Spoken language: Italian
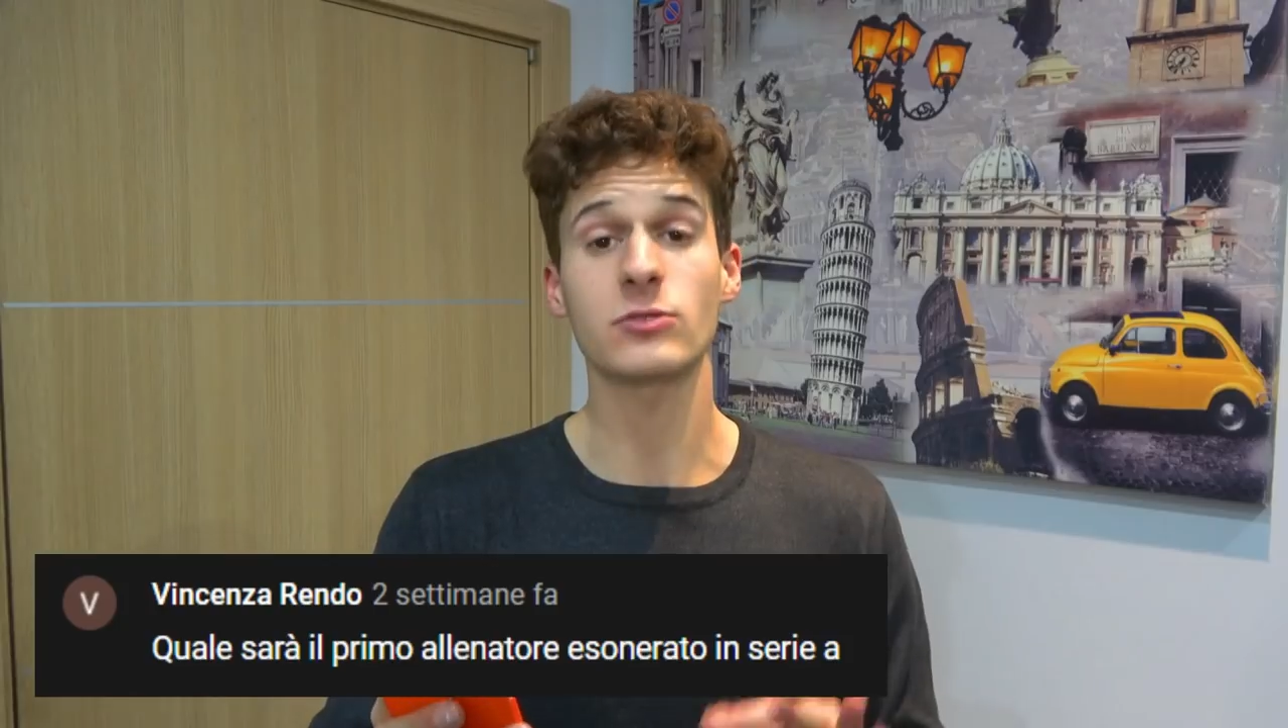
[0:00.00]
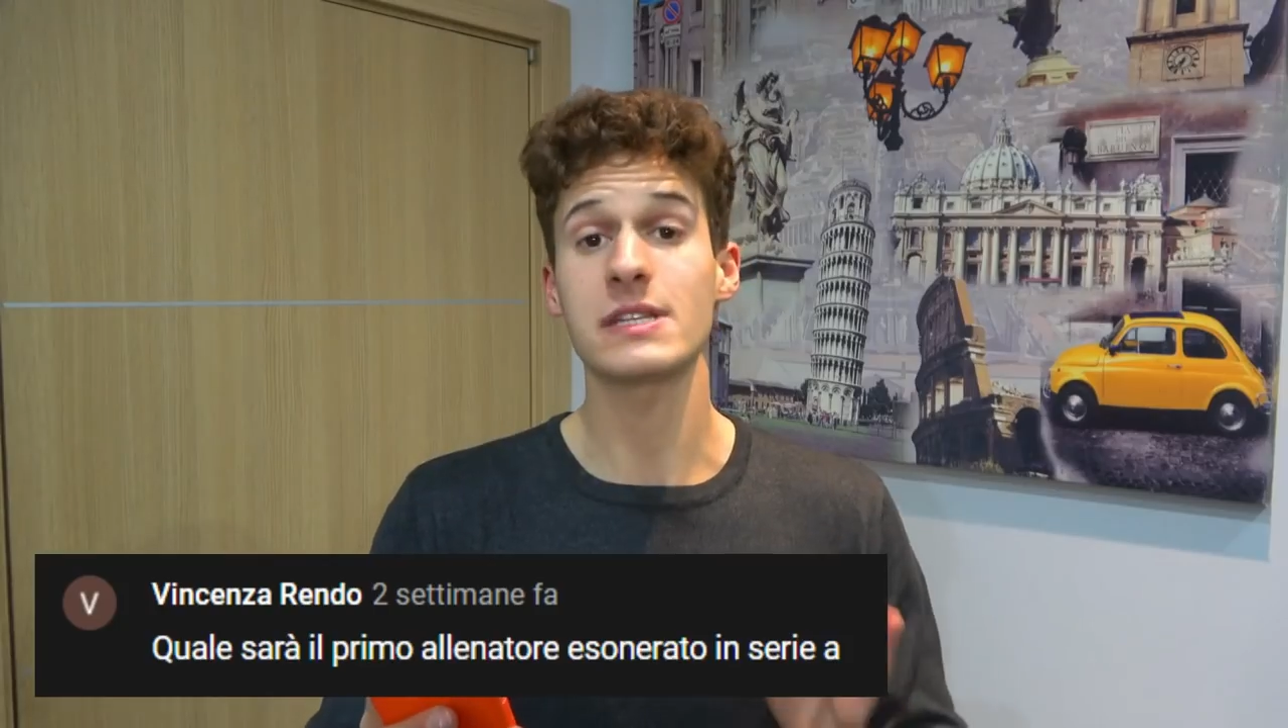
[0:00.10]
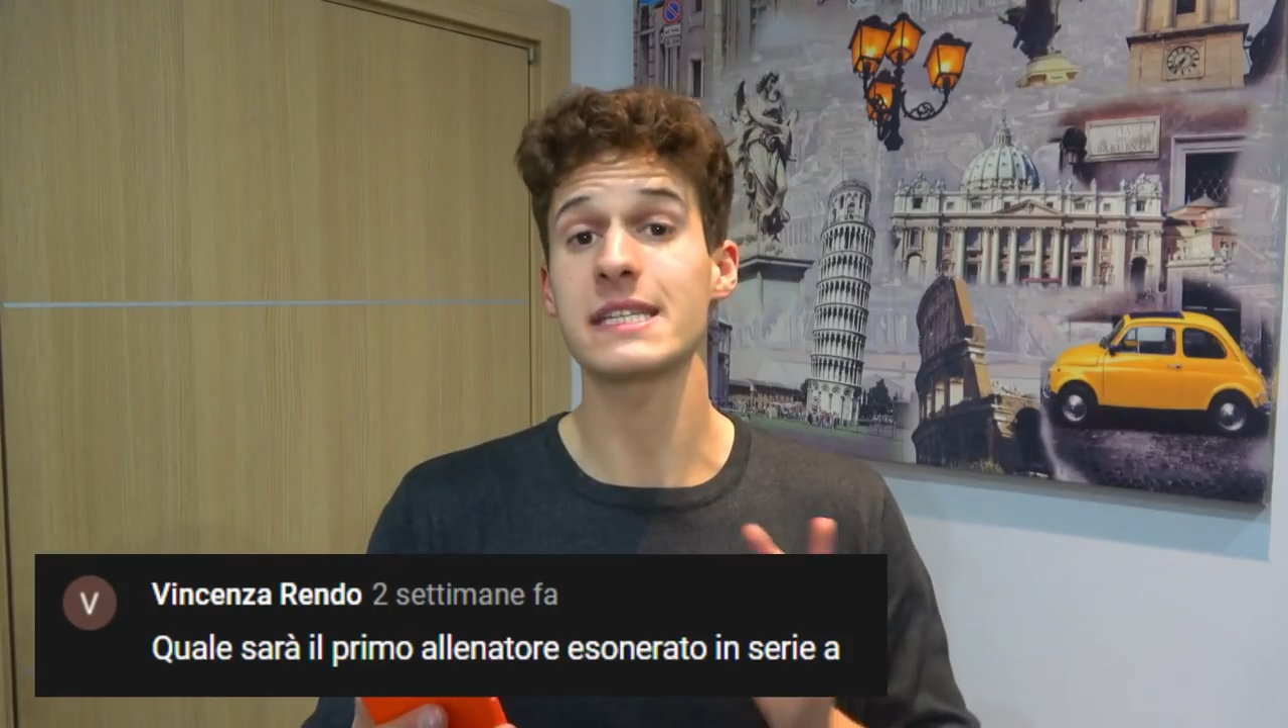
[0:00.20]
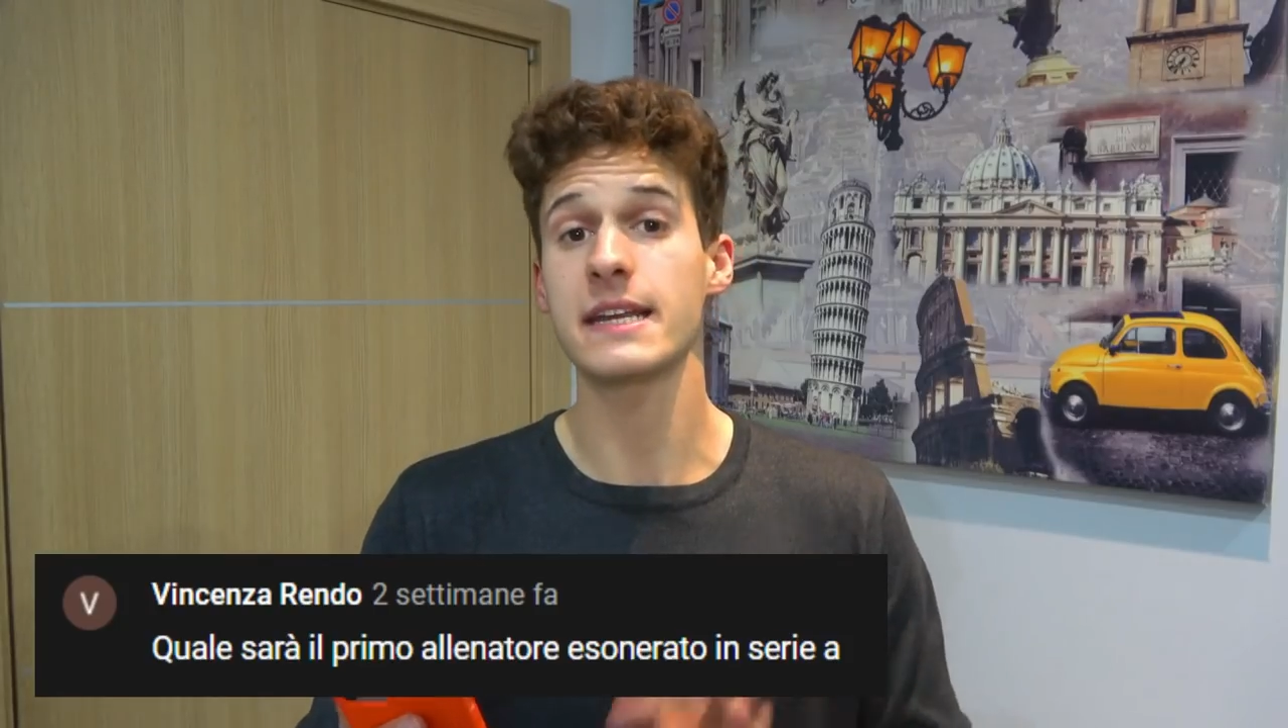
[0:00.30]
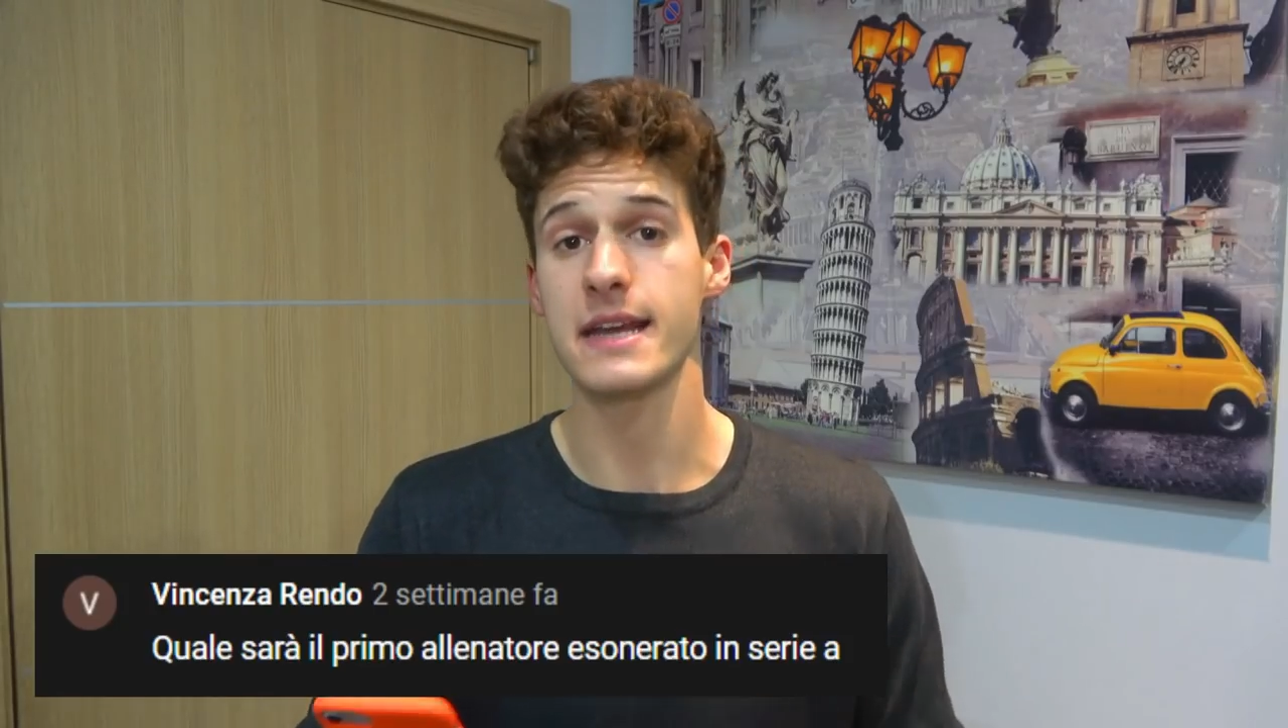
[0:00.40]
in
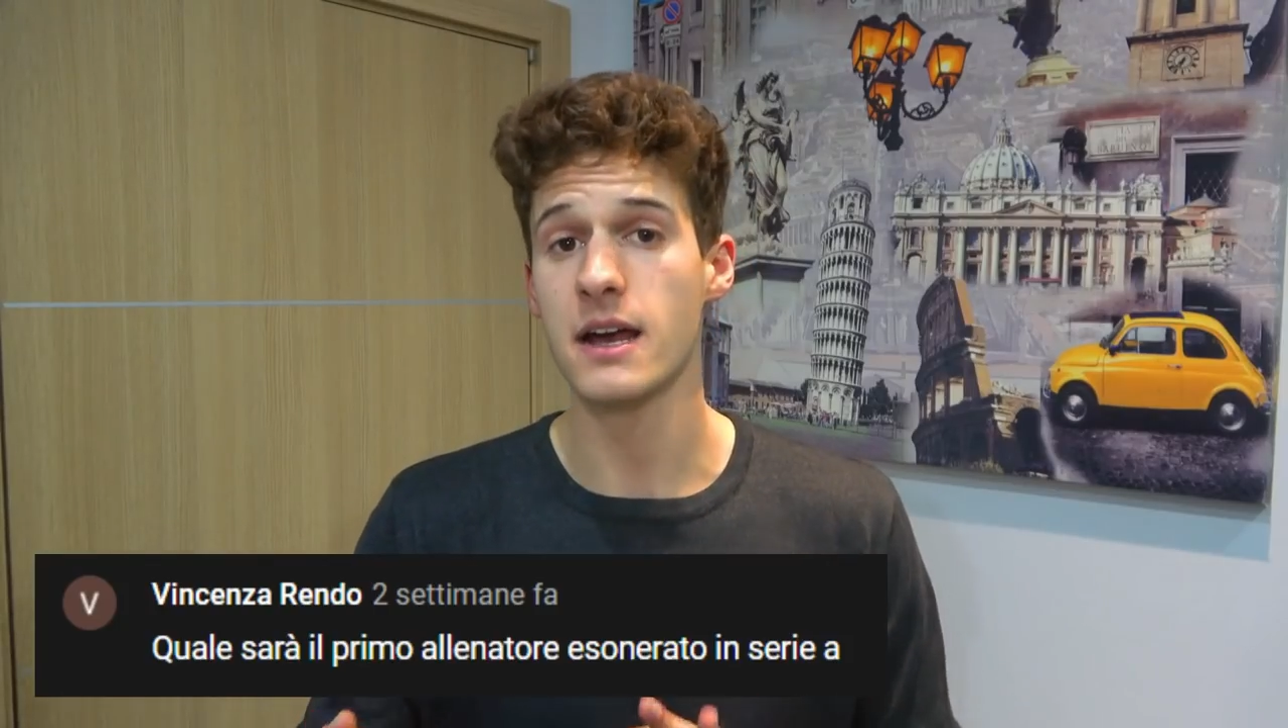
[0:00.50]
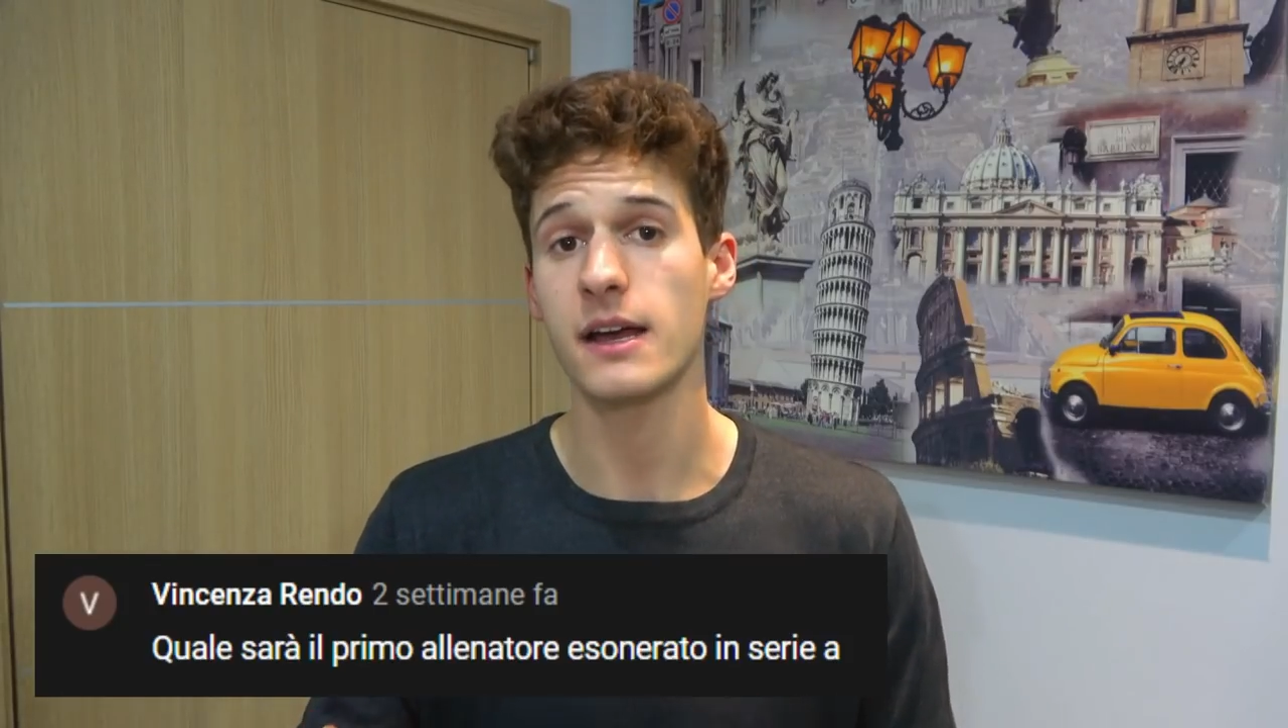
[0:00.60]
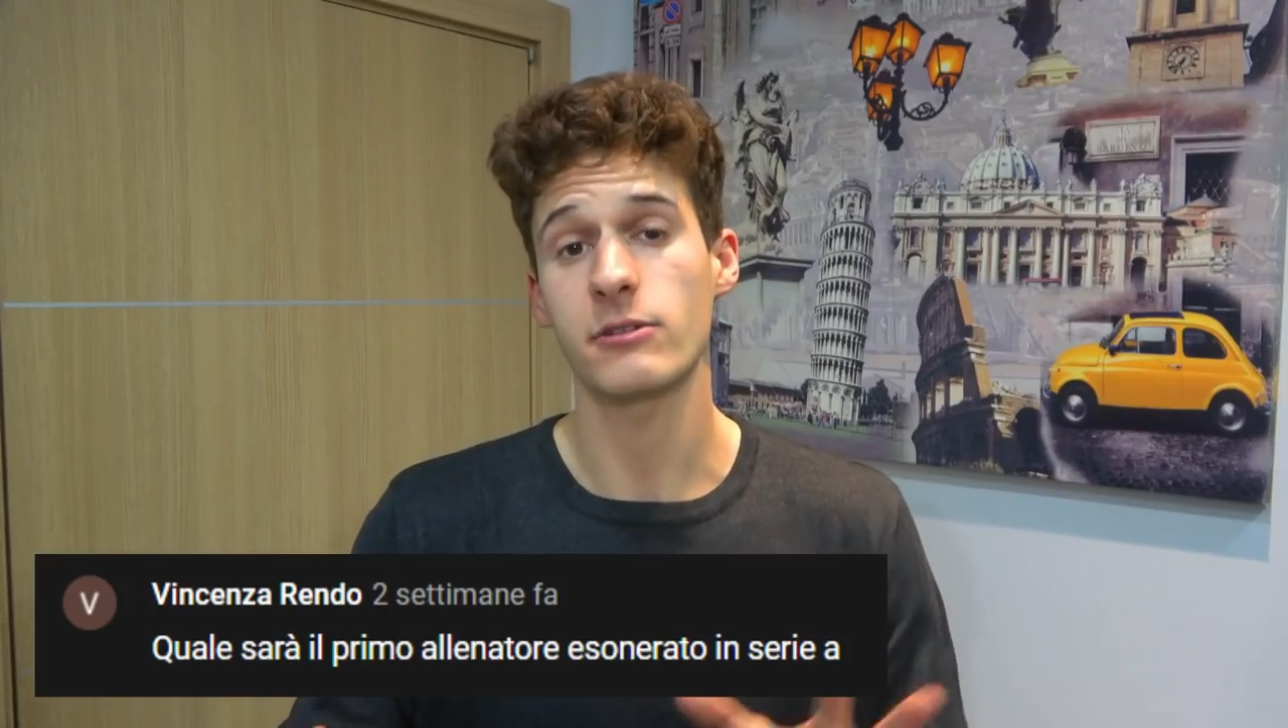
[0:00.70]
Serie A.